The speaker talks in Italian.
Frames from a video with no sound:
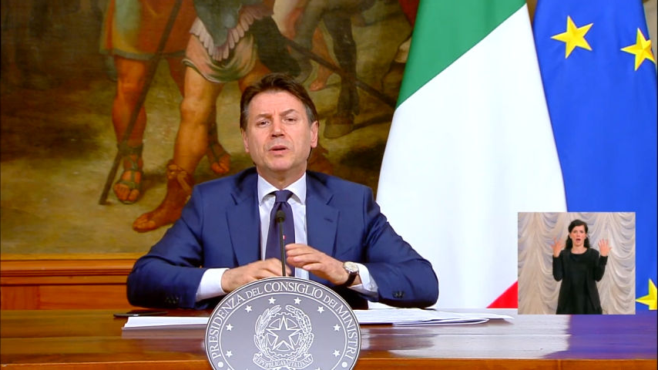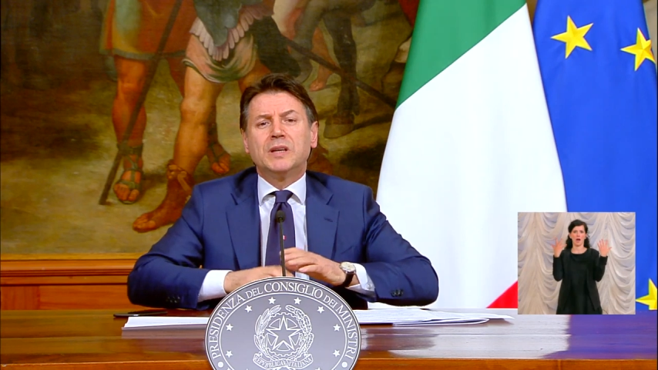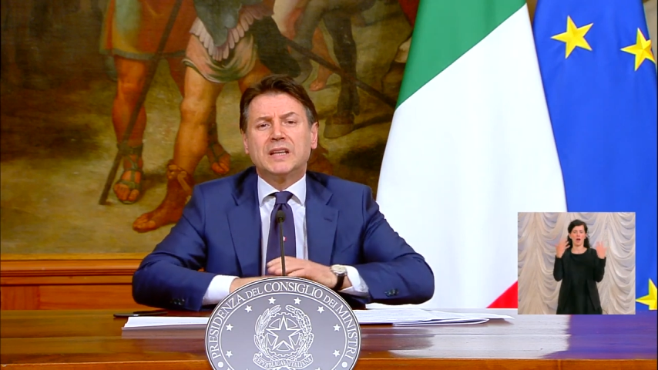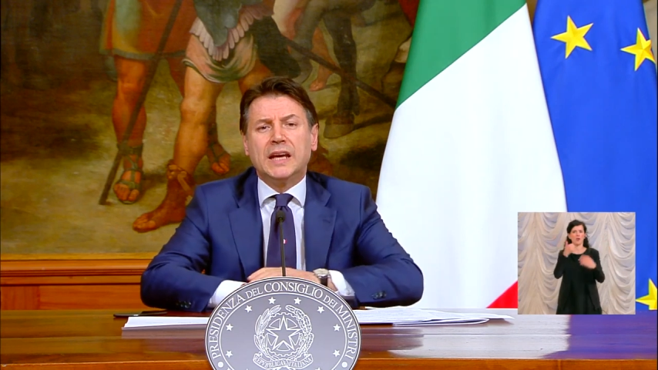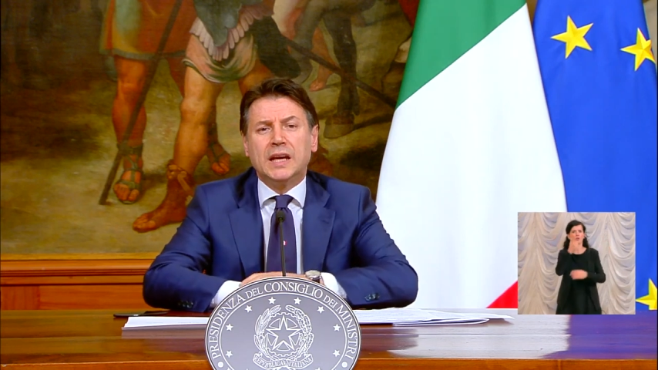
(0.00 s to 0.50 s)
tempo
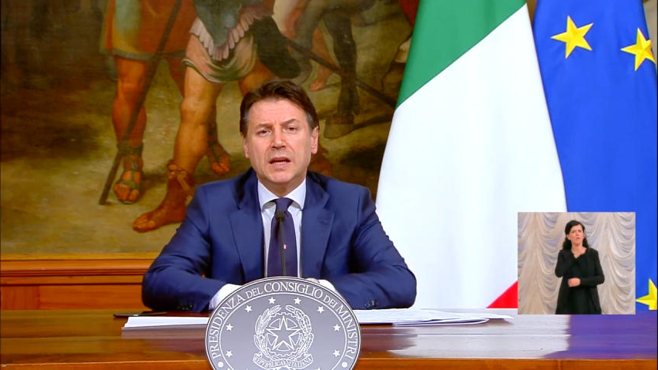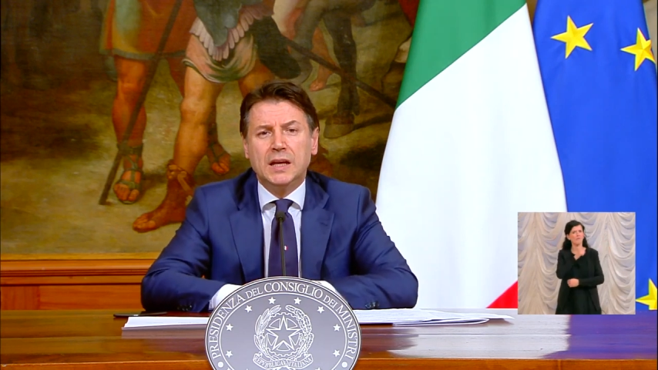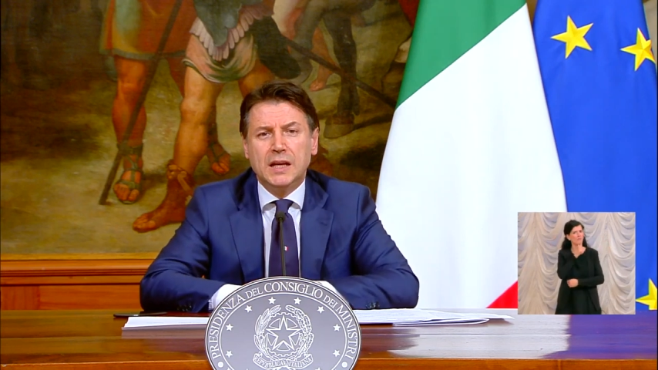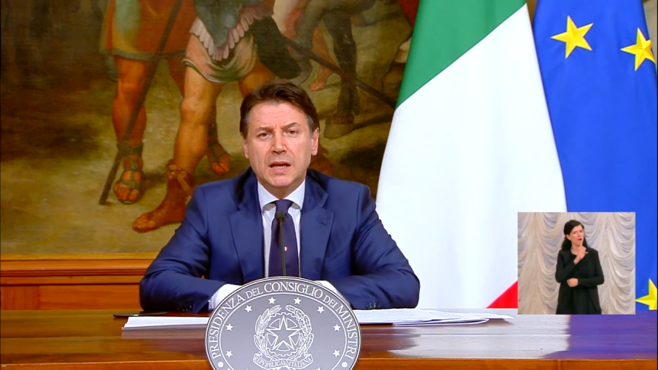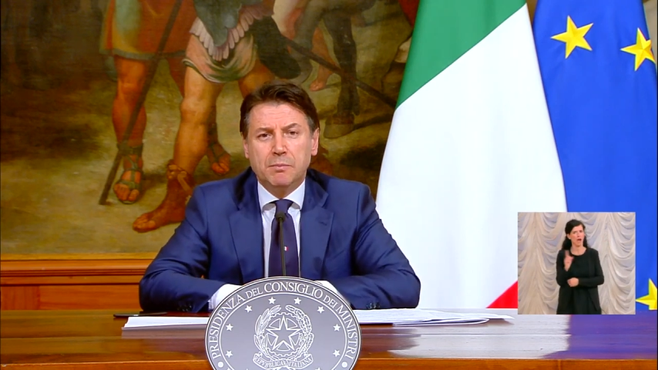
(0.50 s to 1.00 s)
perché
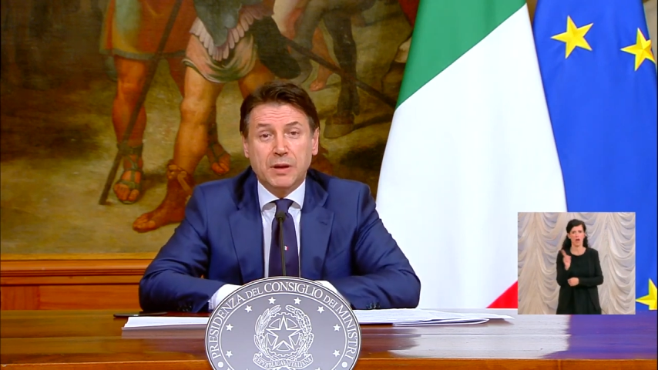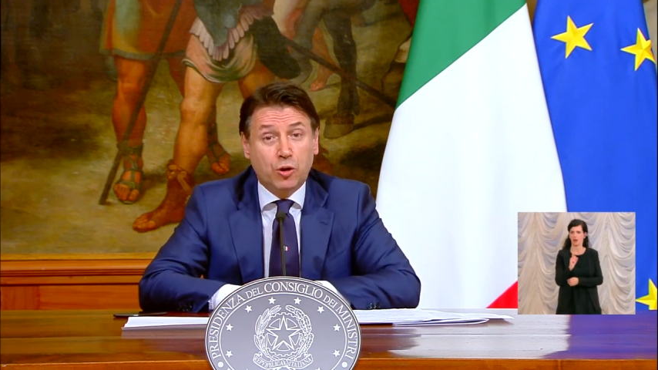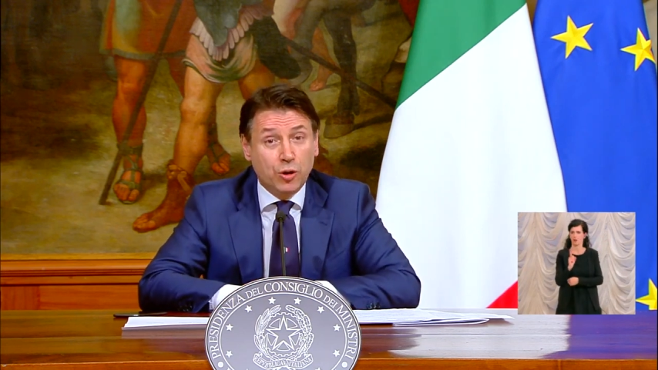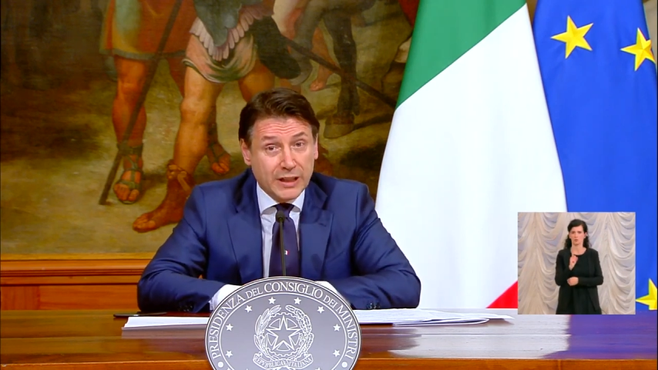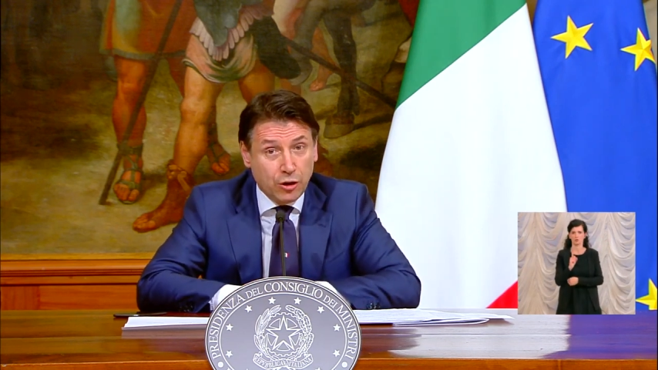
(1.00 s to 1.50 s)
mi
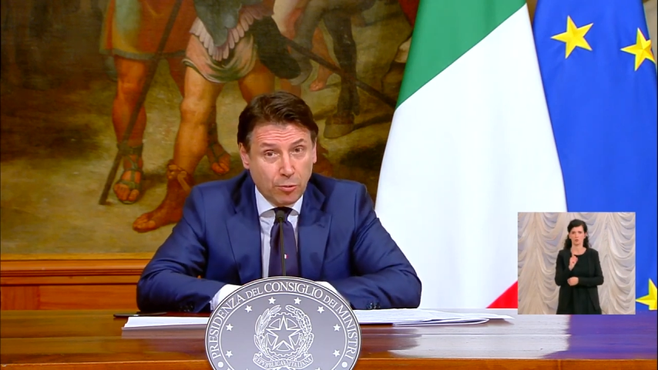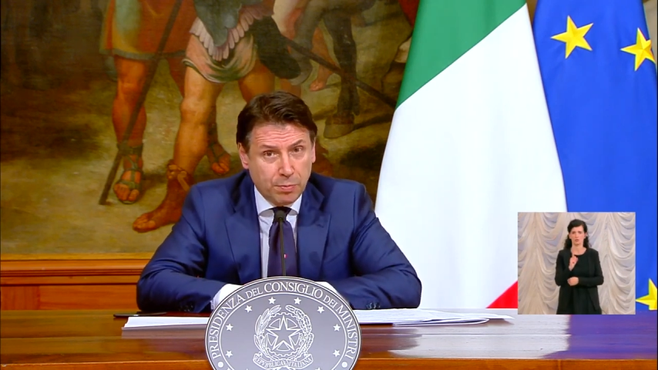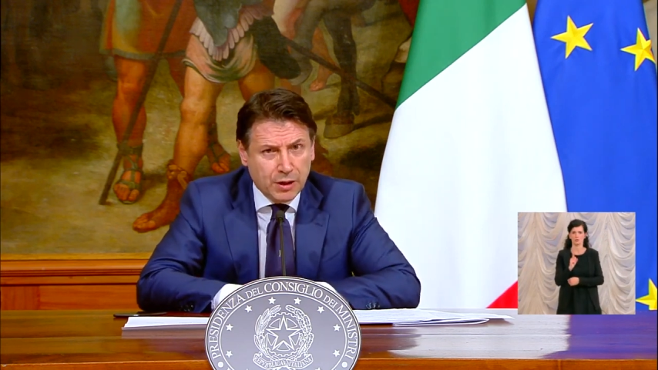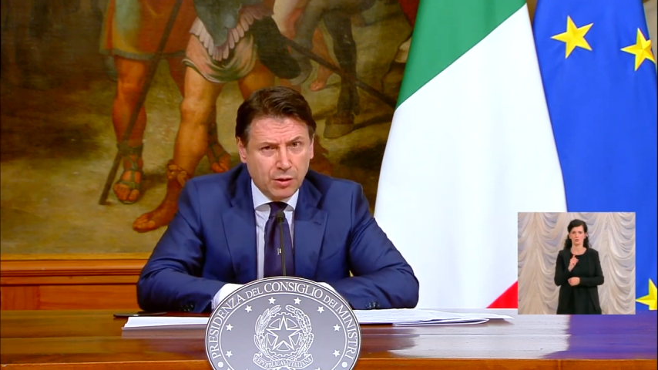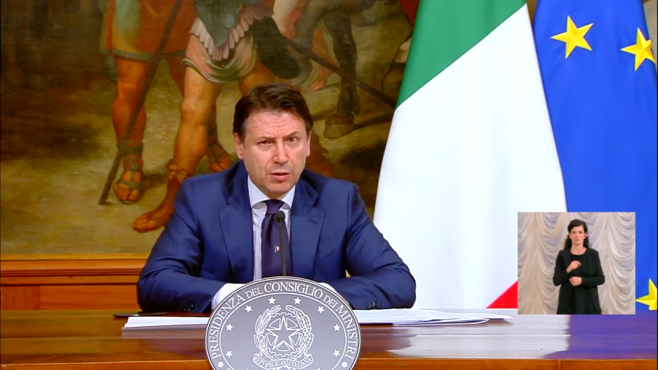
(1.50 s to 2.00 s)
corre
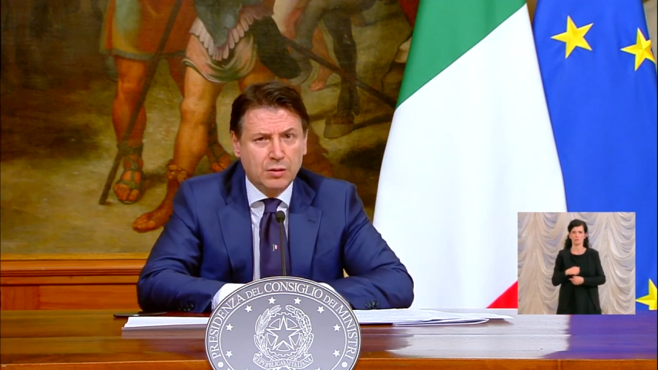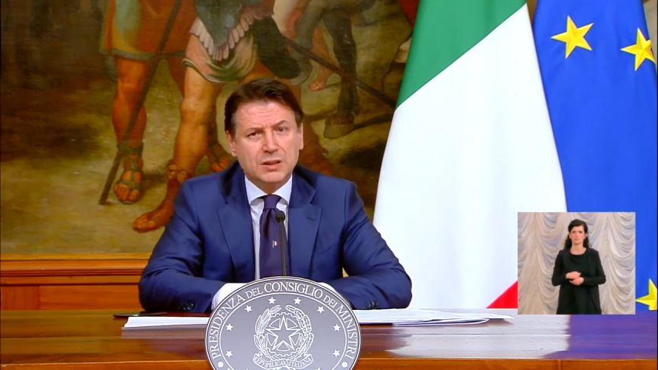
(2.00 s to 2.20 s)
l'obbligo